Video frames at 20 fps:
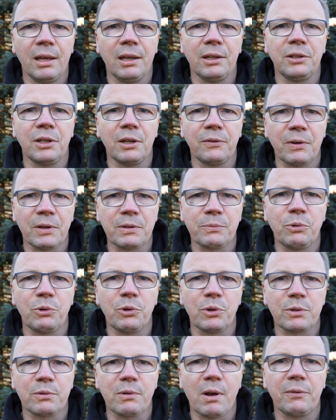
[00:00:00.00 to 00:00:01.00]
Niech Was
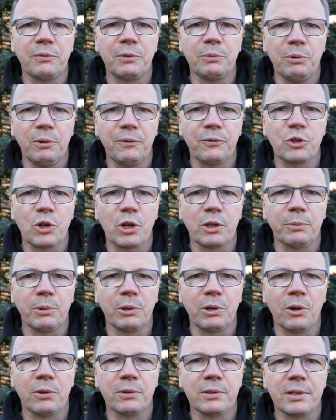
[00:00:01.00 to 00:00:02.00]
błogosławi Bóg
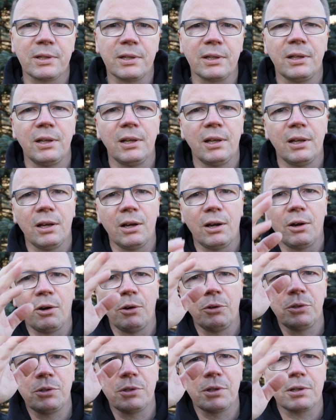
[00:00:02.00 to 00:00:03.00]
Wszechmogący,
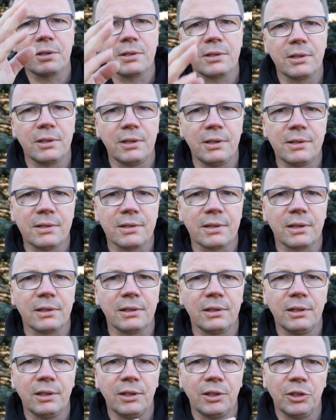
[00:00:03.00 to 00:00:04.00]
Ojciec i
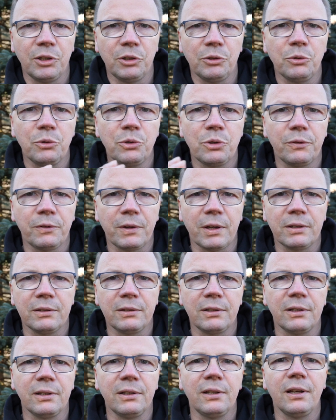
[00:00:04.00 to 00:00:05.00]
Syn i Duch
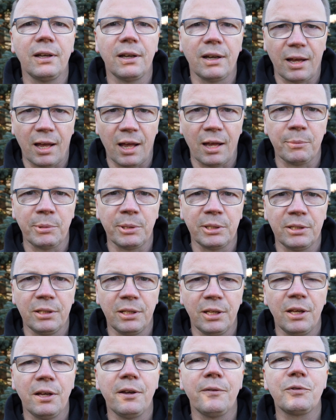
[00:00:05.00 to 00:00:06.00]
Święty. Amen.
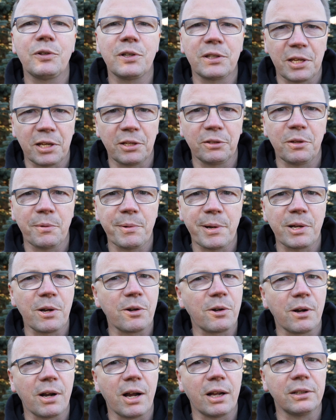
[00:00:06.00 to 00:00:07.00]
Wszystkiego dobrego,
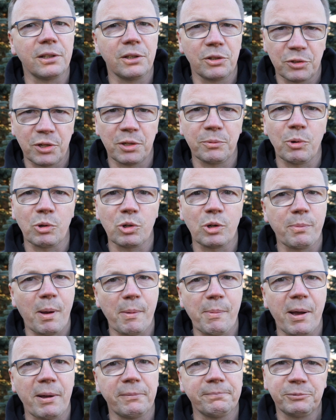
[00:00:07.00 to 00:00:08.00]
kochani. Szczęść Boże,
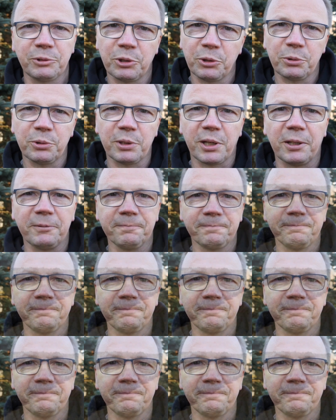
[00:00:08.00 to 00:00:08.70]
papa. Do jutra.